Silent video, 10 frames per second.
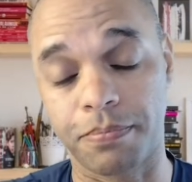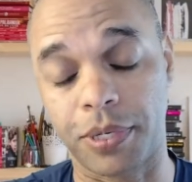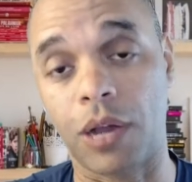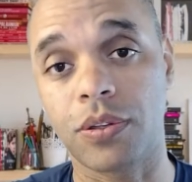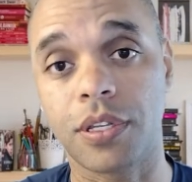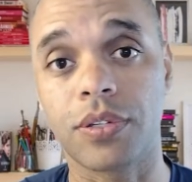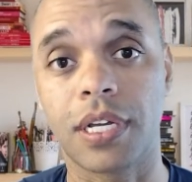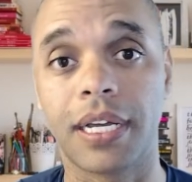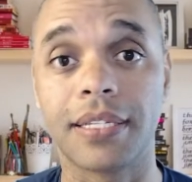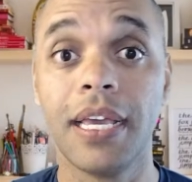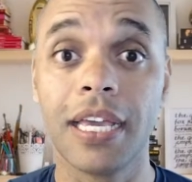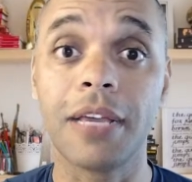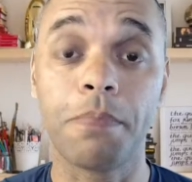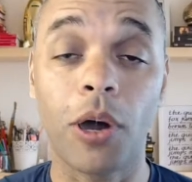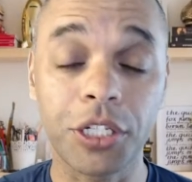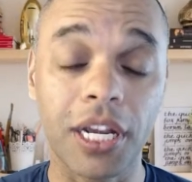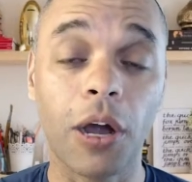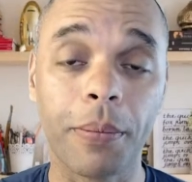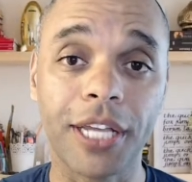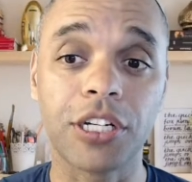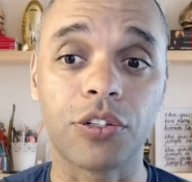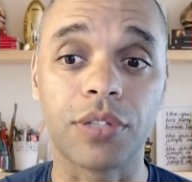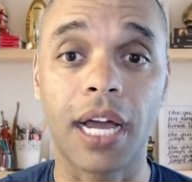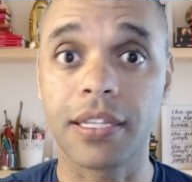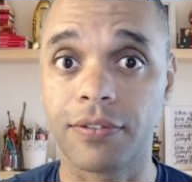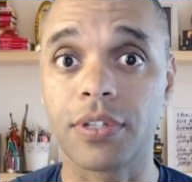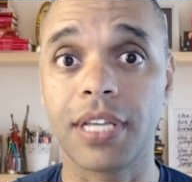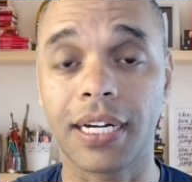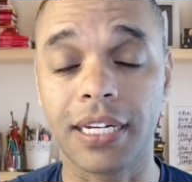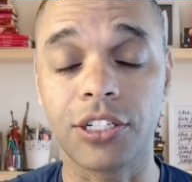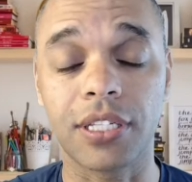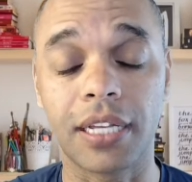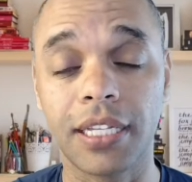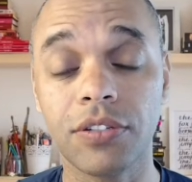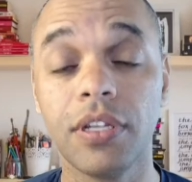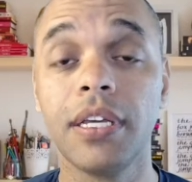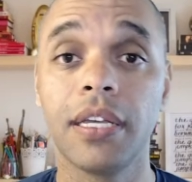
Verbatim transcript: para os seus cães e que pode realmente ajudar, se você acredita nisso,